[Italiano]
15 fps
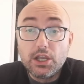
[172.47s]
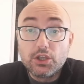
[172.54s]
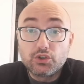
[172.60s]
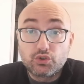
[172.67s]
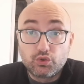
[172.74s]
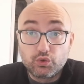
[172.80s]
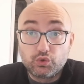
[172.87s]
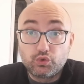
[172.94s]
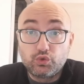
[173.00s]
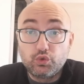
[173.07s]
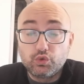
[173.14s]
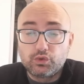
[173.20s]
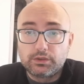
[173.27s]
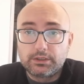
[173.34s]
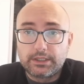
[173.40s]
su
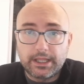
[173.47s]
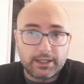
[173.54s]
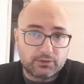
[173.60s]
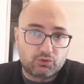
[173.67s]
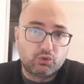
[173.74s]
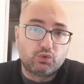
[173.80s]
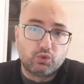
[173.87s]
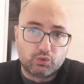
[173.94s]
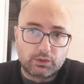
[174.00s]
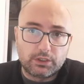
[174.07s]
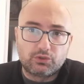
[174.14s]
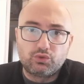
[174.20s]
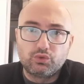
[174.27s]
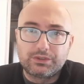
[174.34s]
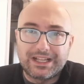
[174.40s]
tutte, su tutte,
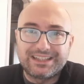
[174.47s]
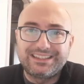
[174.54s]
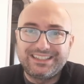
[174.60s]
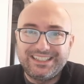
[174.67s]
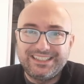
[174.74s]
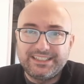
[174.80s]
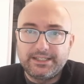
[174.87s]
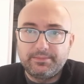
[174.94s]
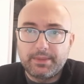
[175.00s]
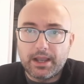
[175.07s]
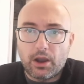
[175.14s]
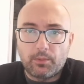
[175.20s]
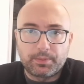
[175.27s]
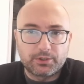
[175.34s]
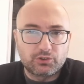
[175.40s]
su tantissime
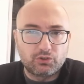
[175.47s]
opere,